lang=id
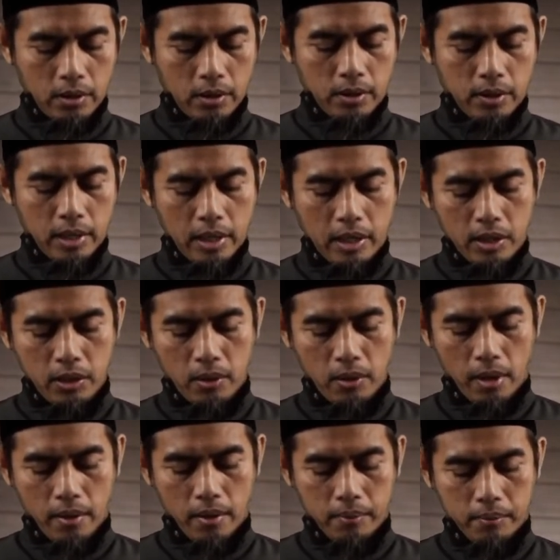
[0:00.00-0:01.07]
Yang
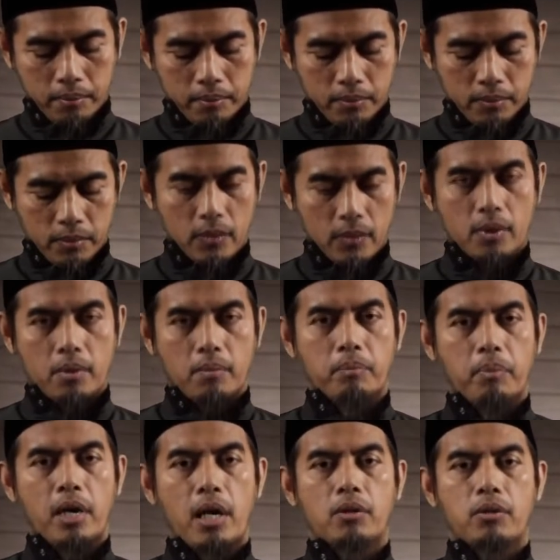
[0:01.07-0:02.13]
kedua,
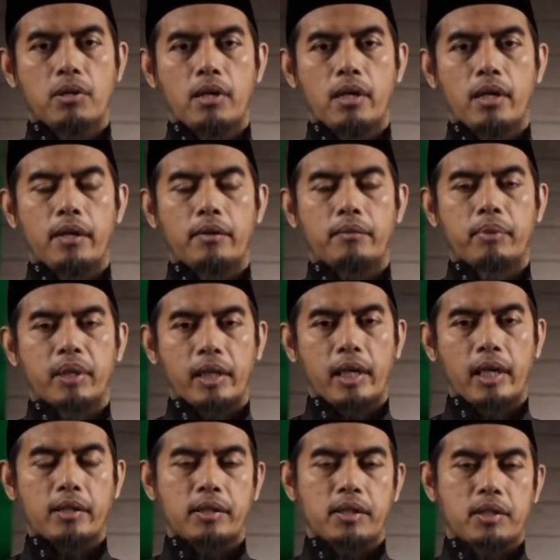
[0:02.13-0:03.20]
bahwa
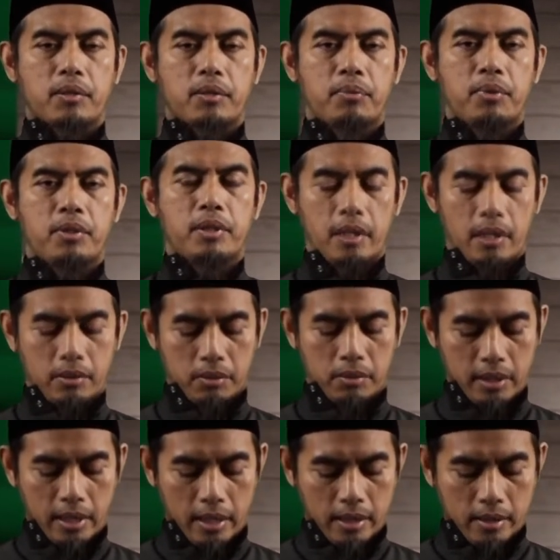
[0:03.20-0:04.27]
perkara tersebut
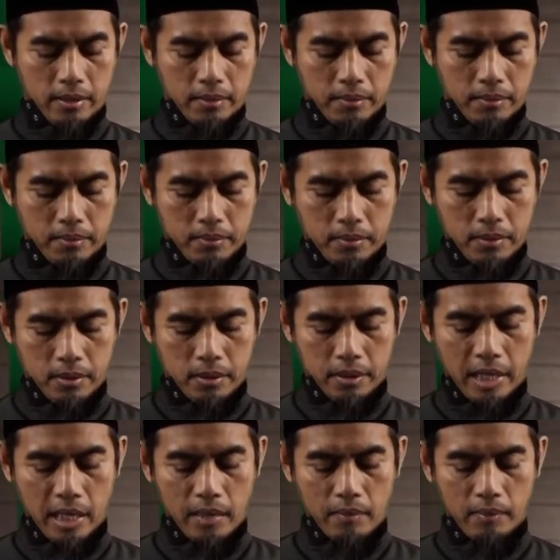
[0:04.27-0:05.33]
dilakukan
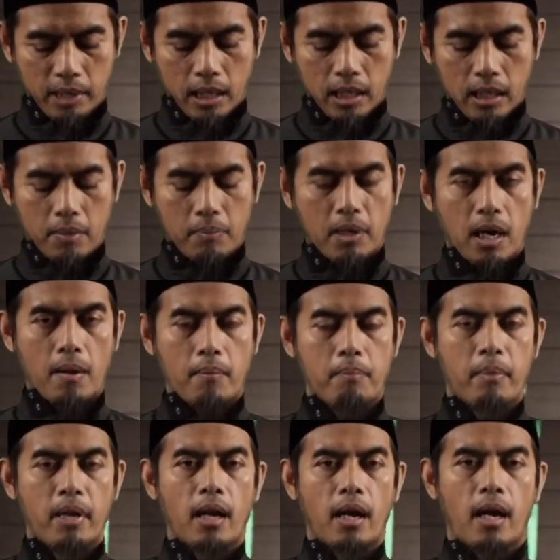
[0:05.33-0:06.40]
dalam rangka
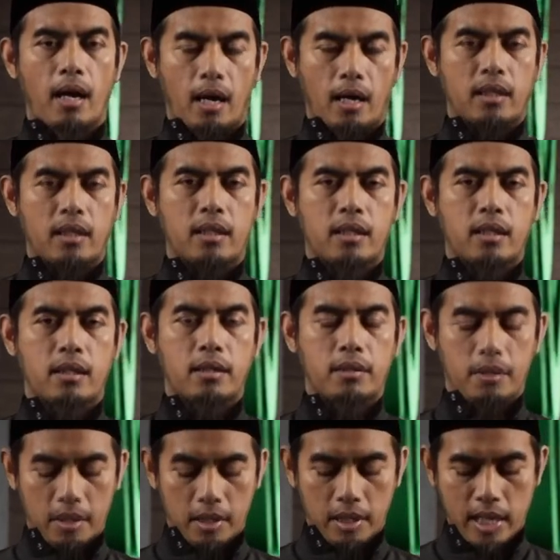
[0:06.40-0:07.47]
mengambil hak
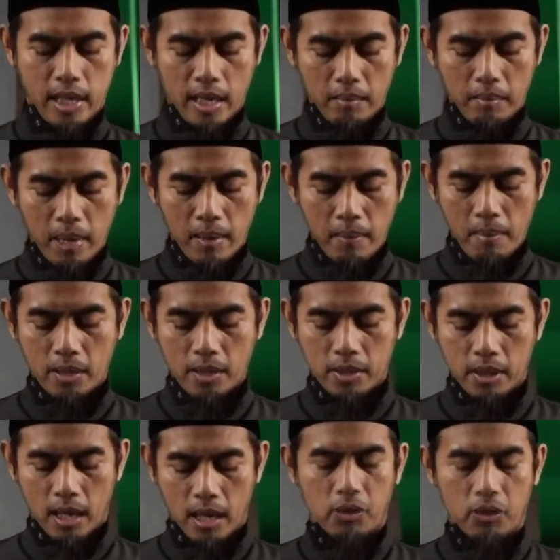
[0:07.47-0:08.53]
yang memang
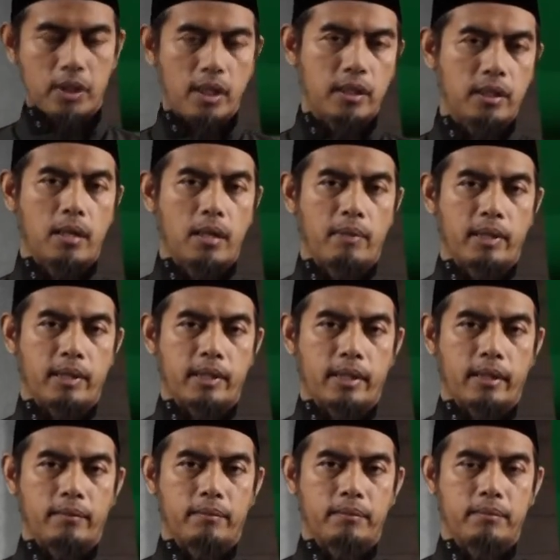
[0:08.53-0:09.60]
seharusnya
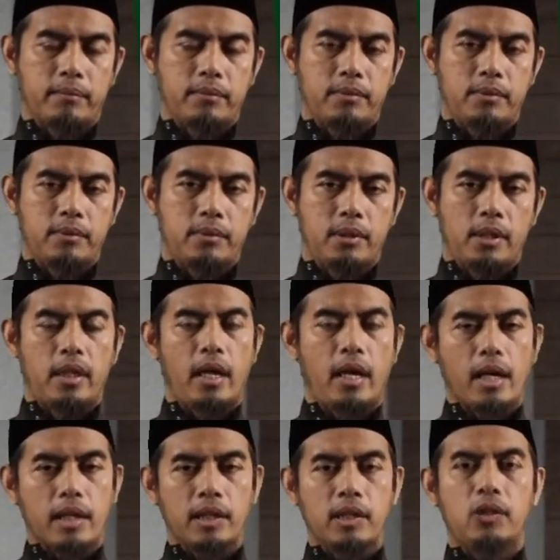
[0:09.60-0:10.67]
didapatkan. Jadi
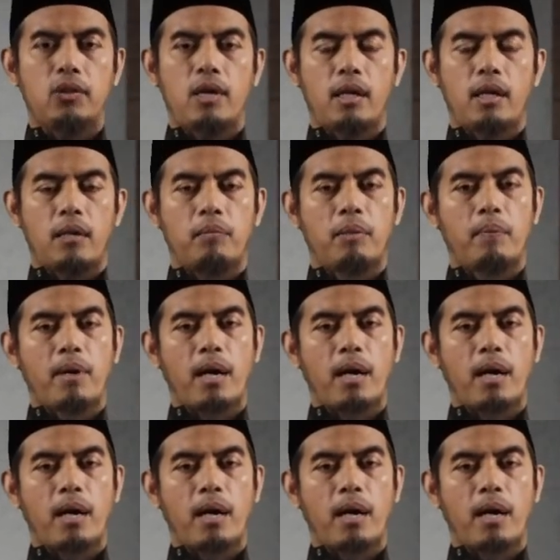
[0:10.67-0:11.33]
hak itu adalah memang